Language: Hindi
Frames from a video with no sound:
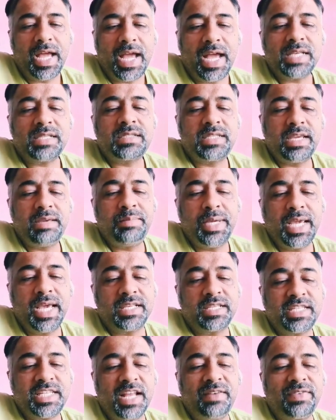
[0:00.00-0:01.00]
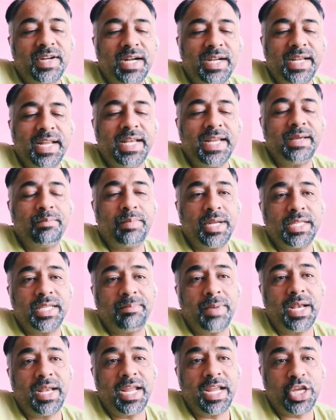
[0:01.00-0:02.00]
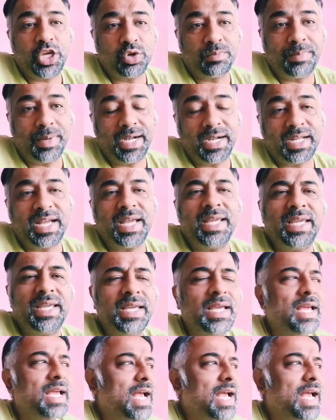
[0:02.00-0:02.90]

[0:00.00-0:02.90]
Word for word: एस सी बी ए सेल्फ कंटेनिंग ब्रिदेबल इक्विपमेंट कहीं